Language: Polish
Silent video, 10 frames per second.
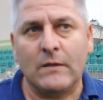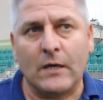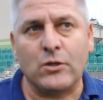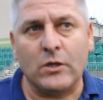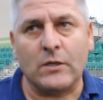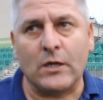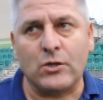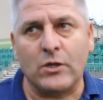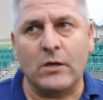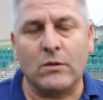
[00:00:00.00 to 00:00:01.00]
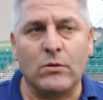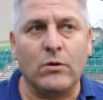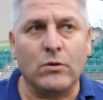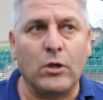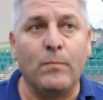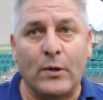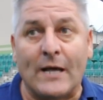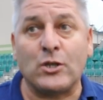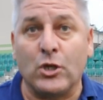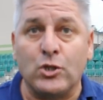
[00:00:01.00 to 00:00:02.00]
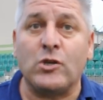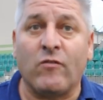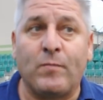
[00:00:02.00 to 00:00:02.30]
Także, także to, tą porażkę dzisiaj